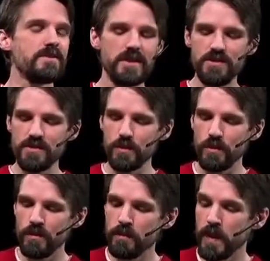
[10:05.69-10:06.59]
ils seront
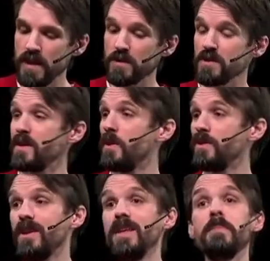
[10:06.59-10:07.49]
essentiellement
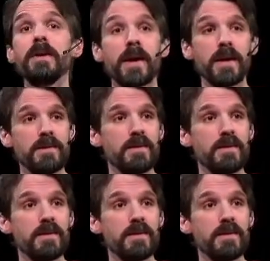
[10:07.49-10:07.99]
libérés